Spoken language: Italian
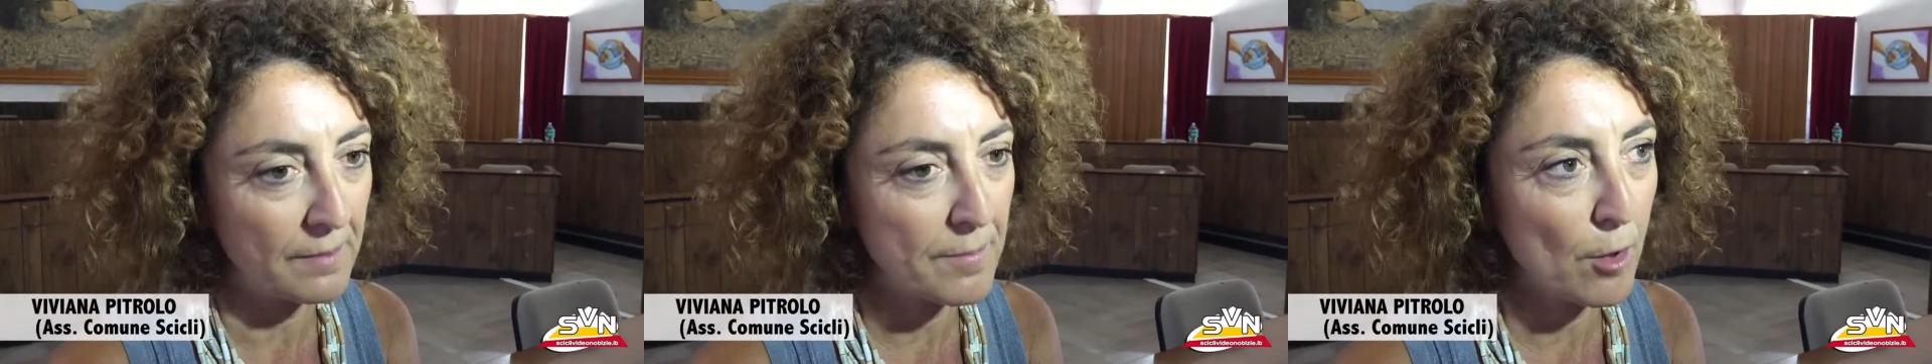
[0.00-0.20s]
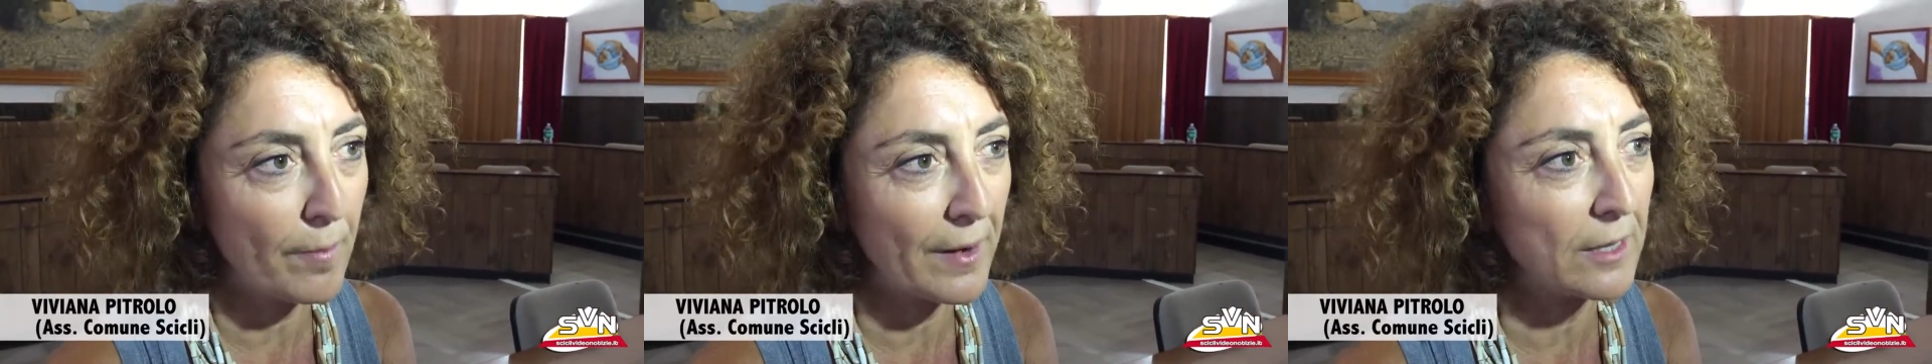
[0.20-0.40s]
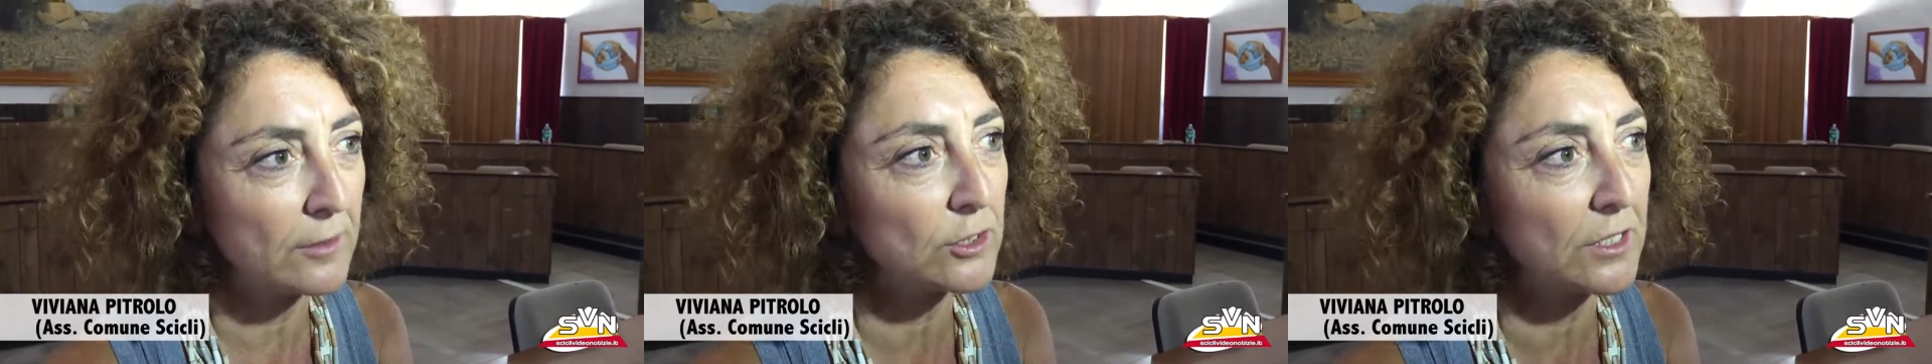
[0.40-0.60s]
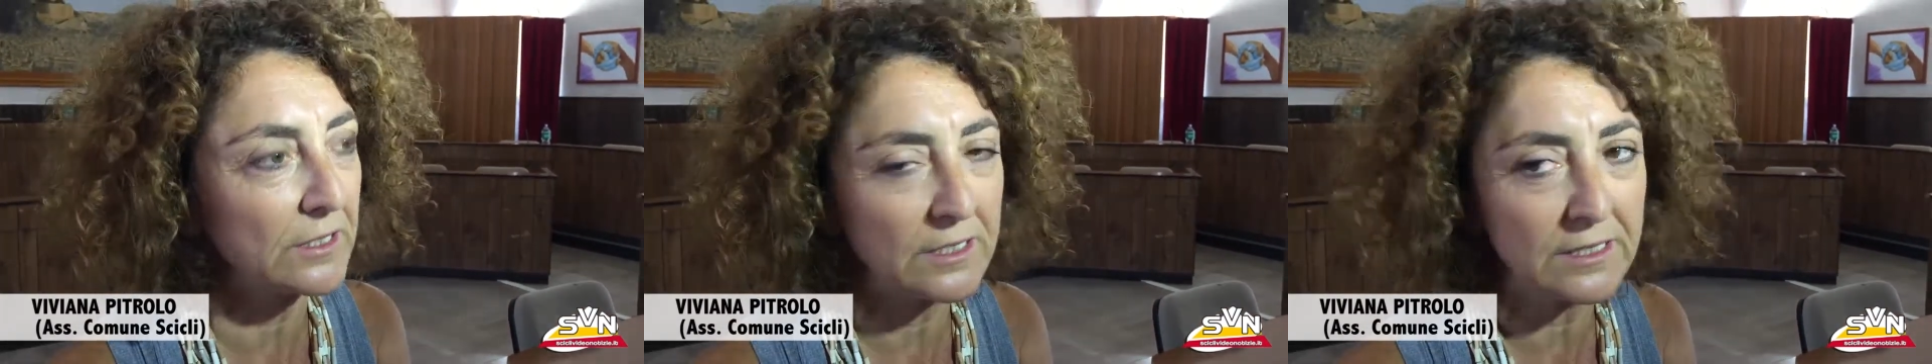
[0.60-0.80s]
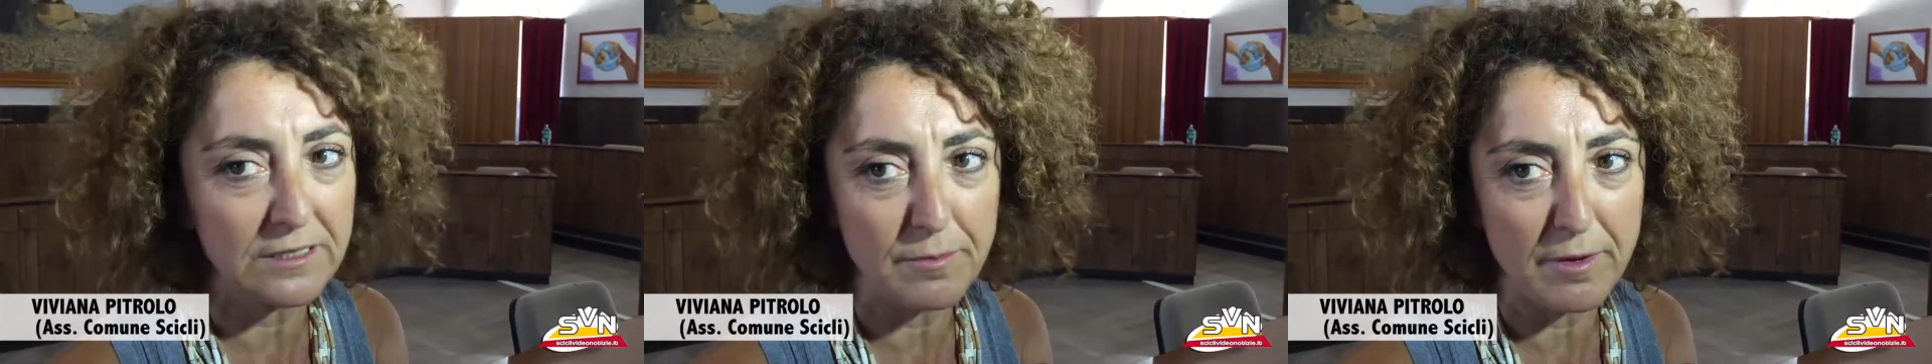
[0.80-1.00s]
abbiamo parlato
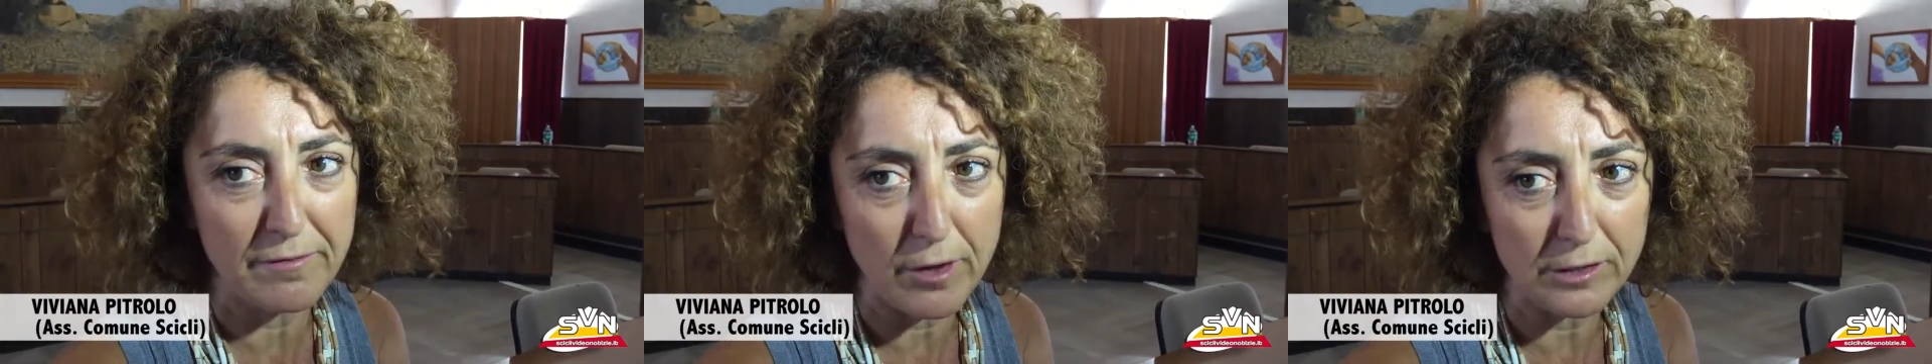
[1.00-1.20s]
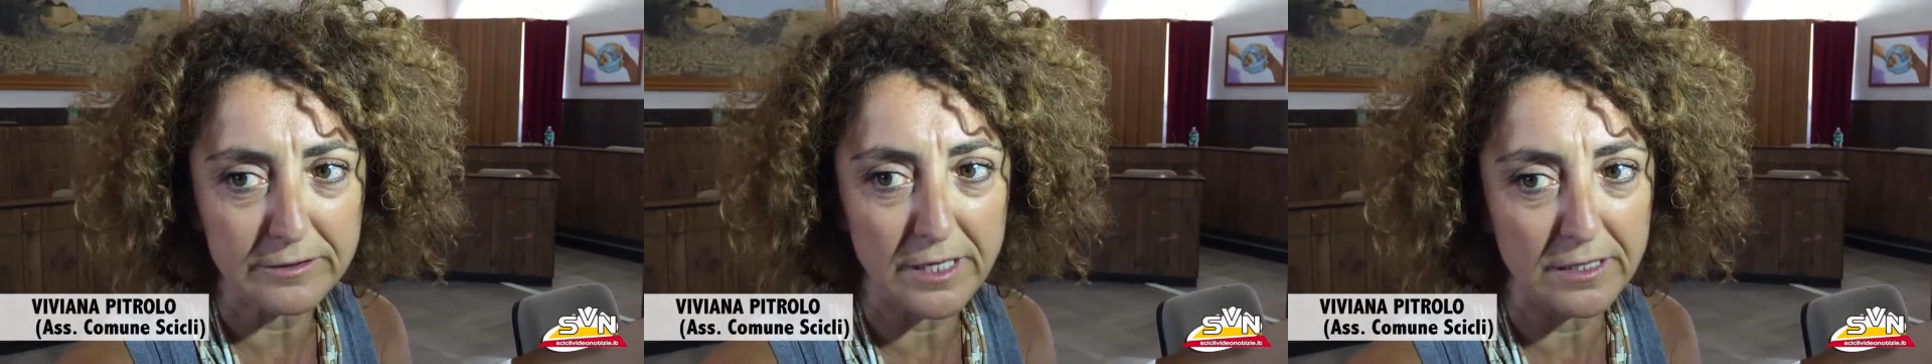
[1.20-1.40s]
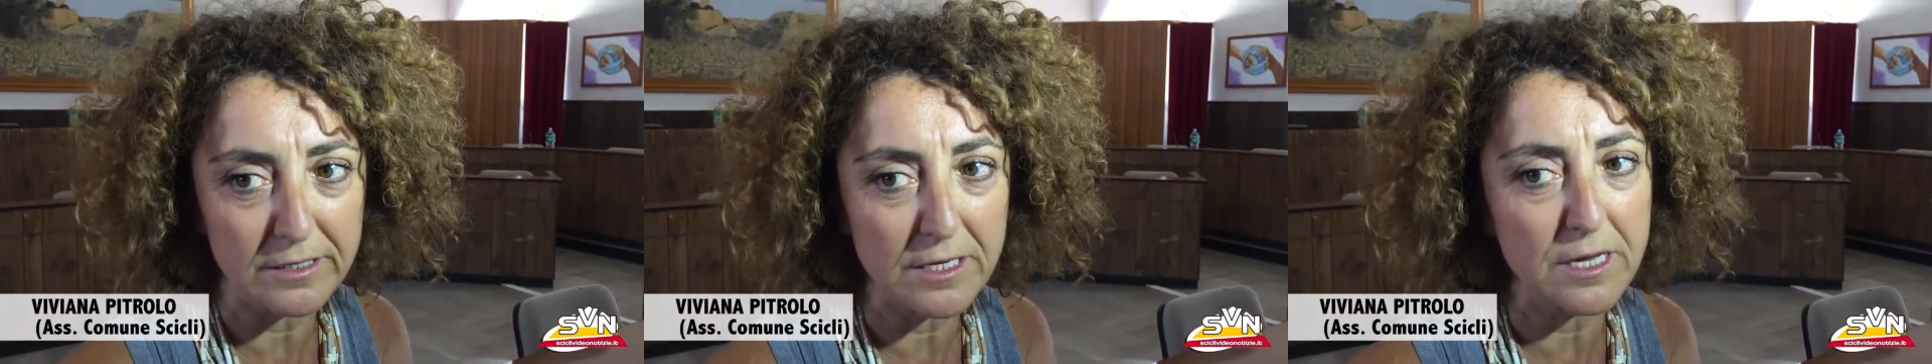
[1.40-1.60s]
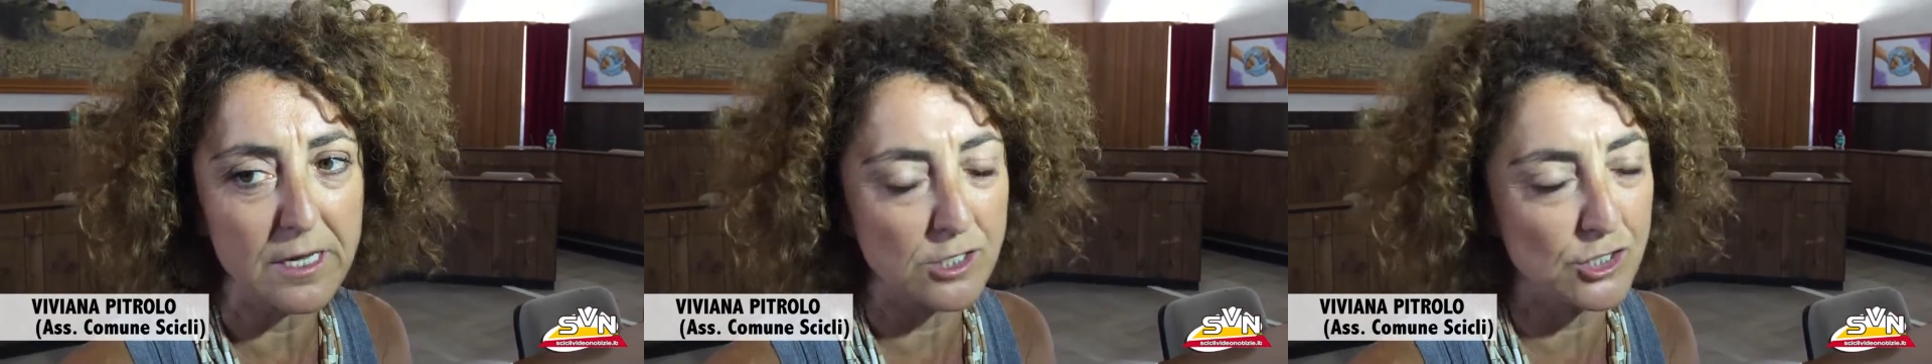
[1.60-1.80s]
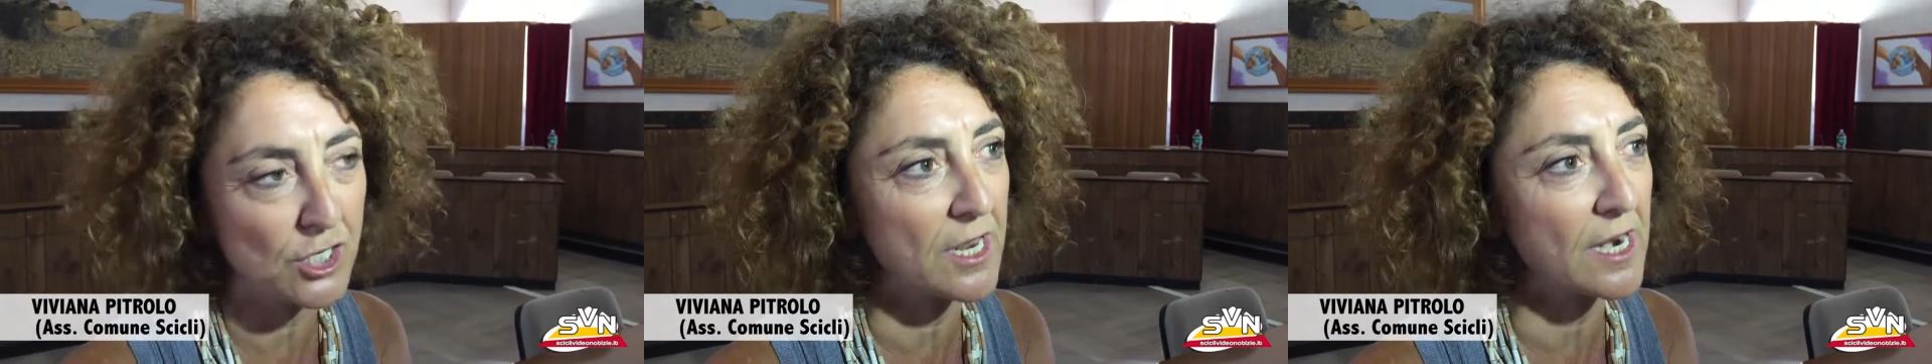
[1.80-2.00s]
tantissime volte di
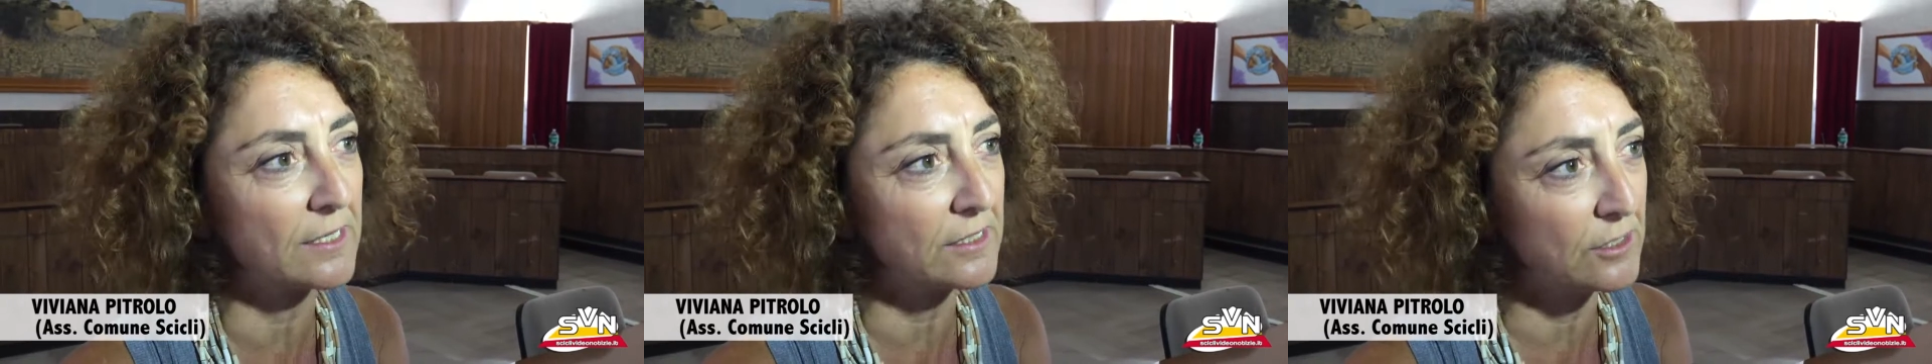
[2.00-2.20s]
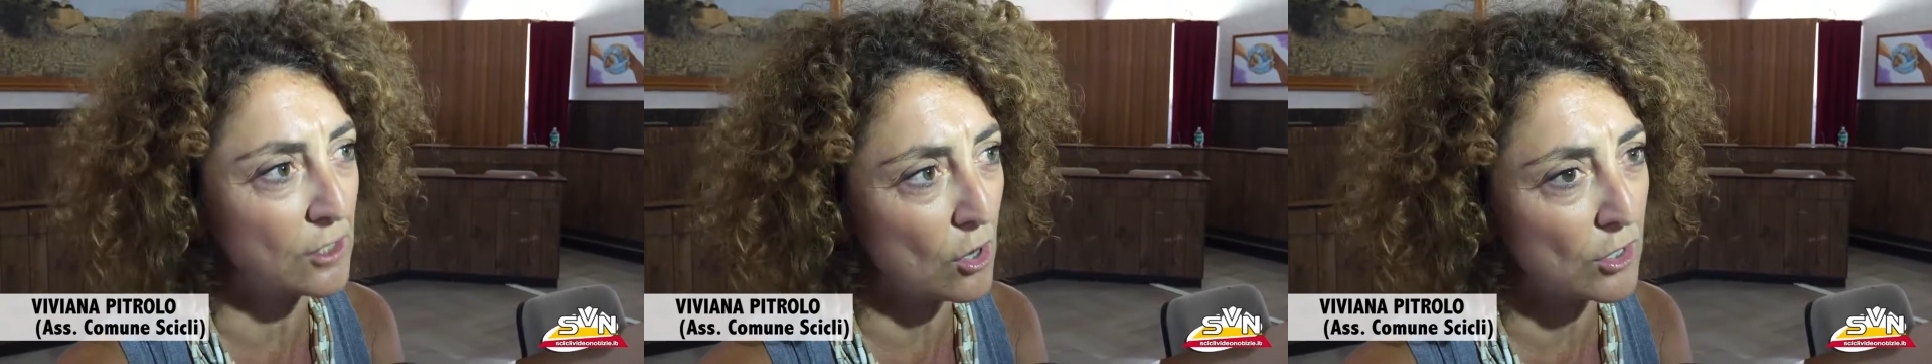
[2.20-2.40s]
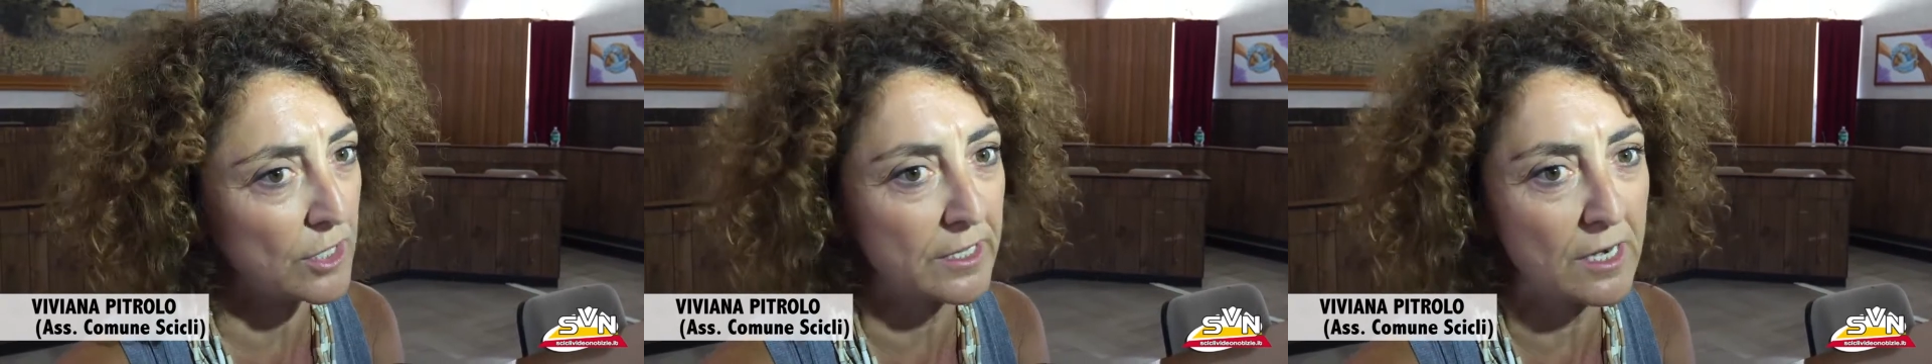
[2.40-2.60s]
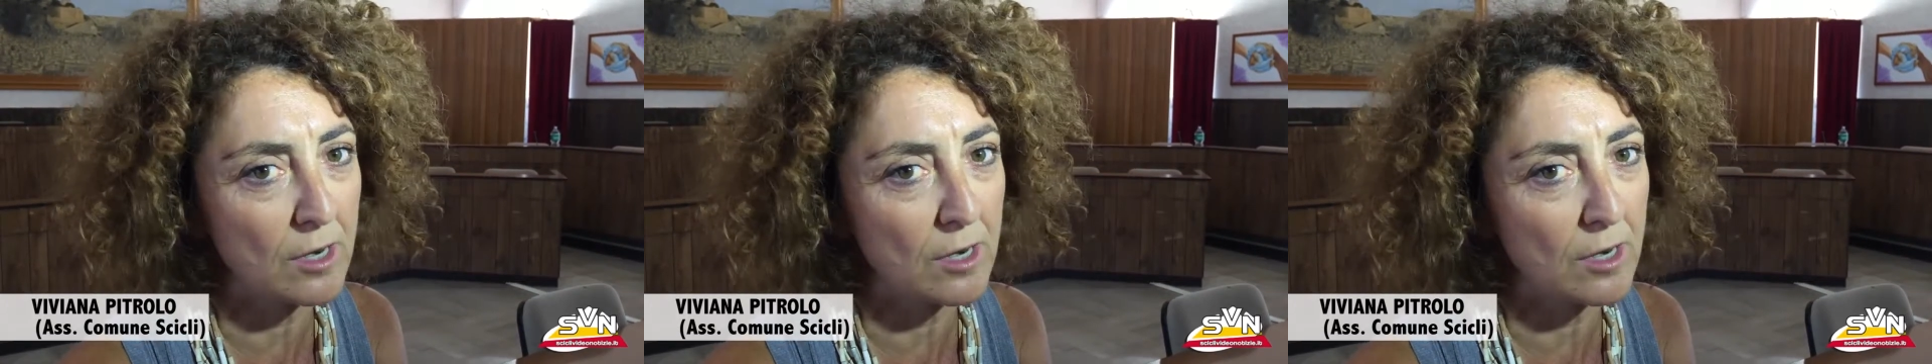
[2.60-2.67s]
rigenerazione,